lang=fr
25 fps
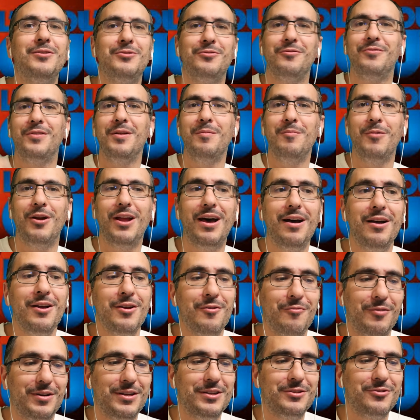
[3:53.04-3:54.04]
ce film-là,
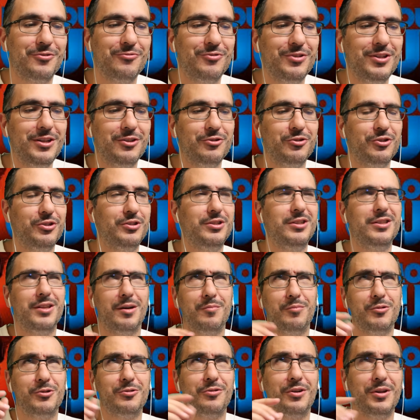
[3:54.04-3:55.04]
vous voyez ce que je veux dire
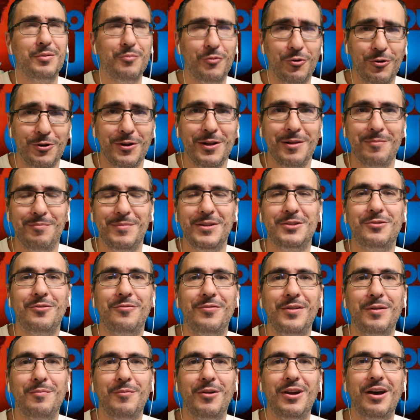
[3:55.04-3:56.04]
J'hésite un peu sur les mots, mais ce
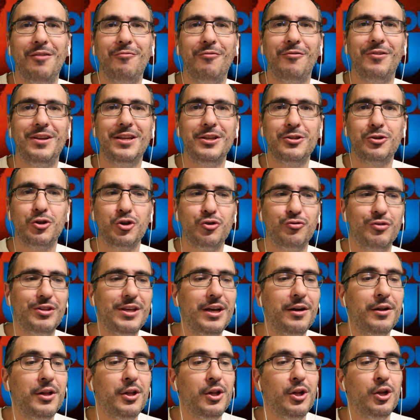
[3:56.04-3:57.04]
film-là, vous voyez ce que je veux
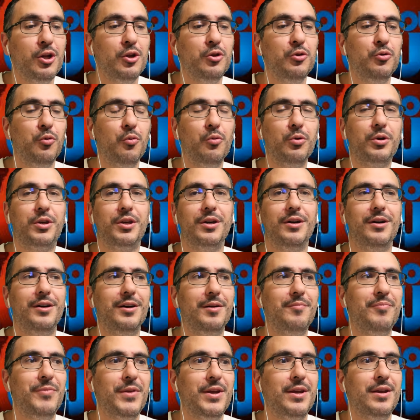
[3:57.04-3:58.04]
dire Donc,
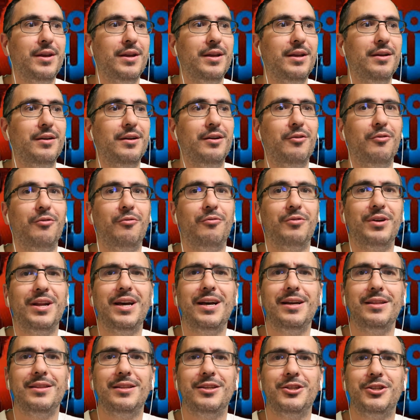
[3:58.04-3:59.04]
on
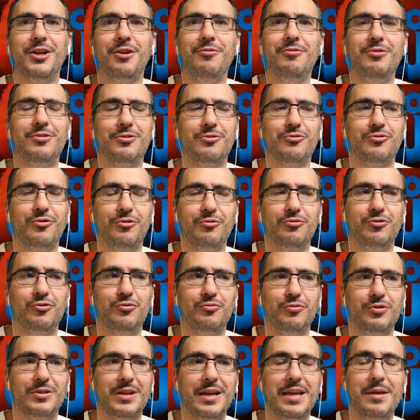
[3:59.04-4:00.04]
a déjà eu ce genre de
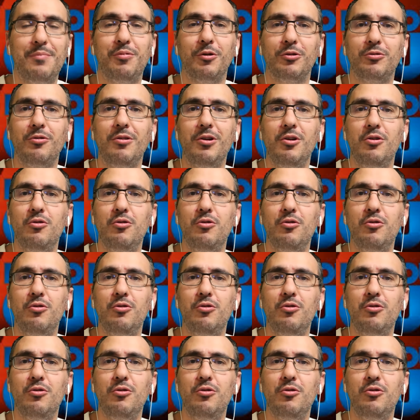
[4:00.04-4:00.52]
choses, et pourtant